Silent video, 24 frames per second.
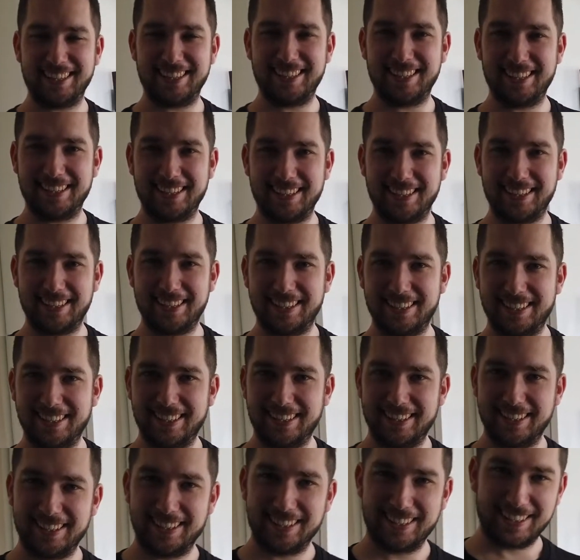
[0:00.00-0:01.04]
o sige,
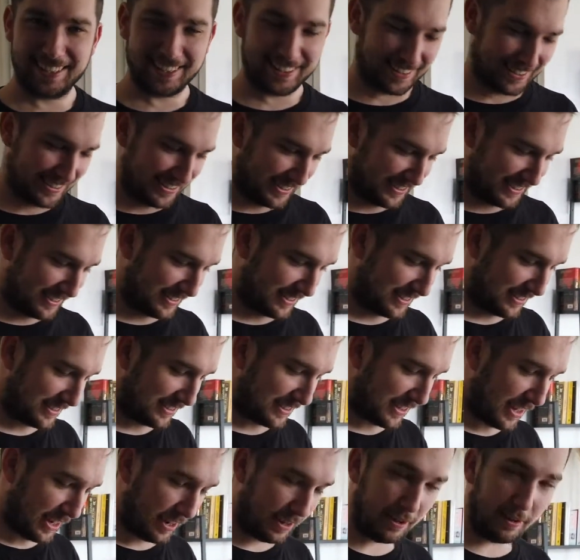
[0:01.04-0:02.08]
maghiwa ka ng
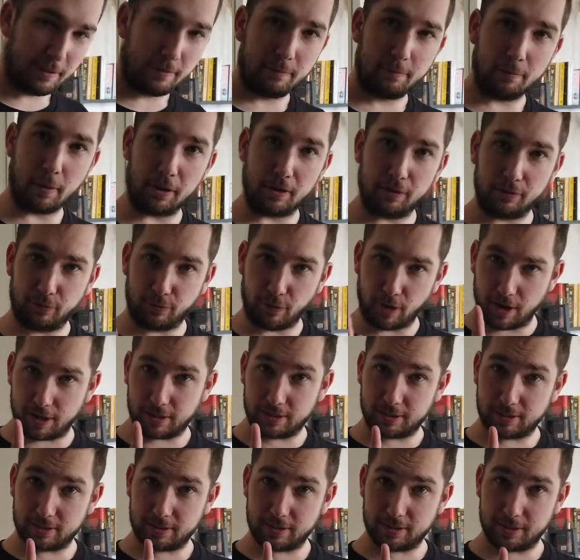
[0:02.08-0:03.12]
sibuyas. But
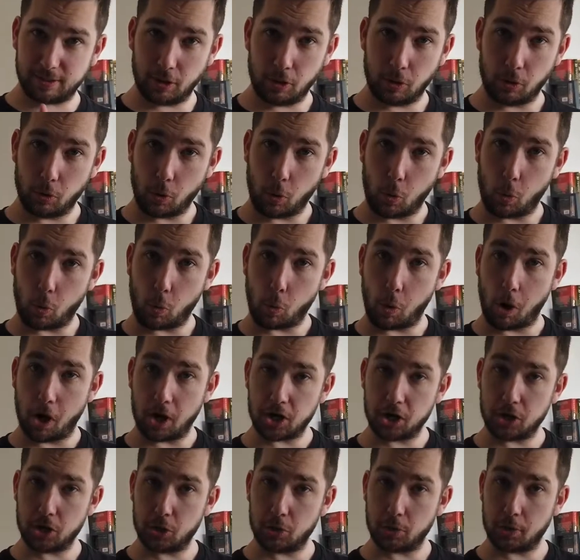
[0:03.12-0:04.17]
first,
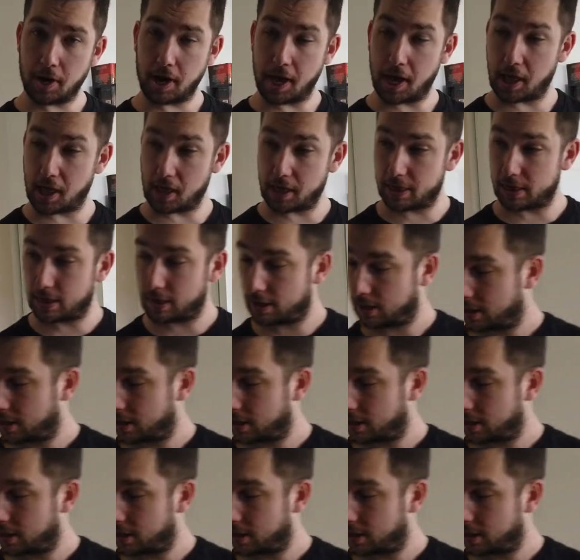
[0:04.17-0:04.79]
wash your hands.